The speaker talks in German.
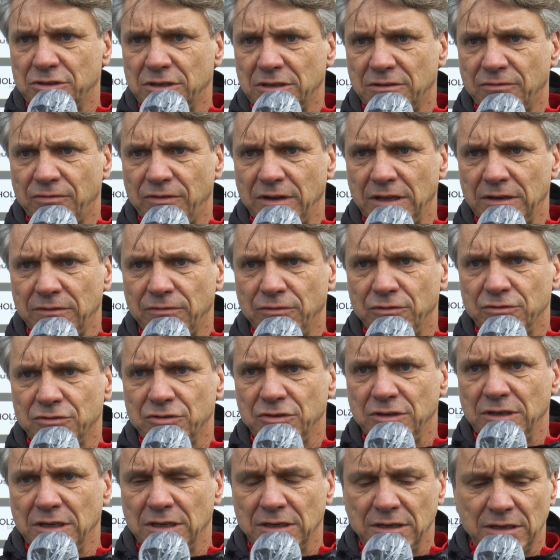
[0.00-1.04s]
dass es vielleicht
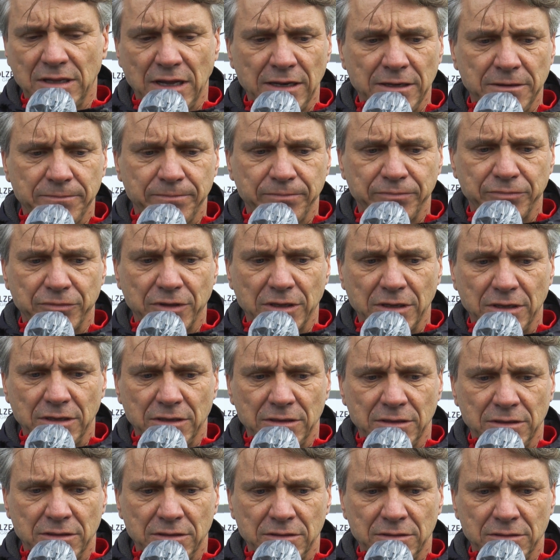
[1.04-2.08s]
funktionieren kann,
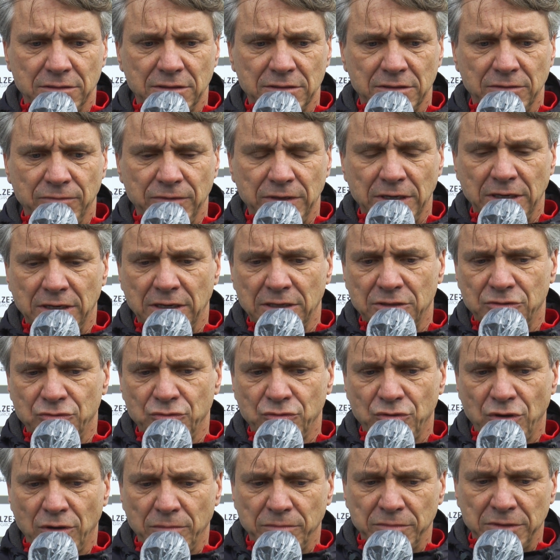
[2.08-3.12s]
äh, dass er wieder
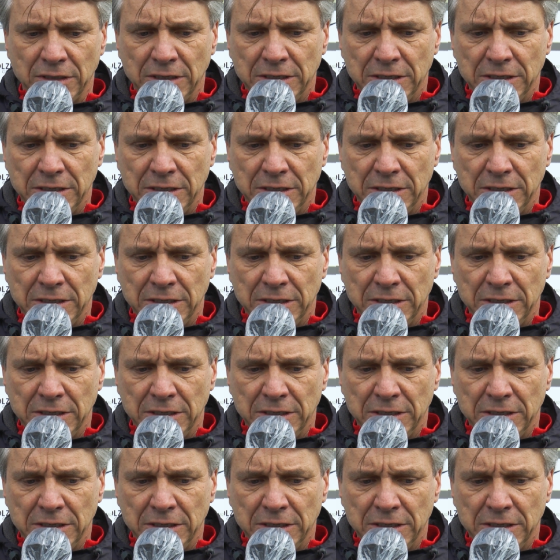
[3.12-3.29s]
dazukommt.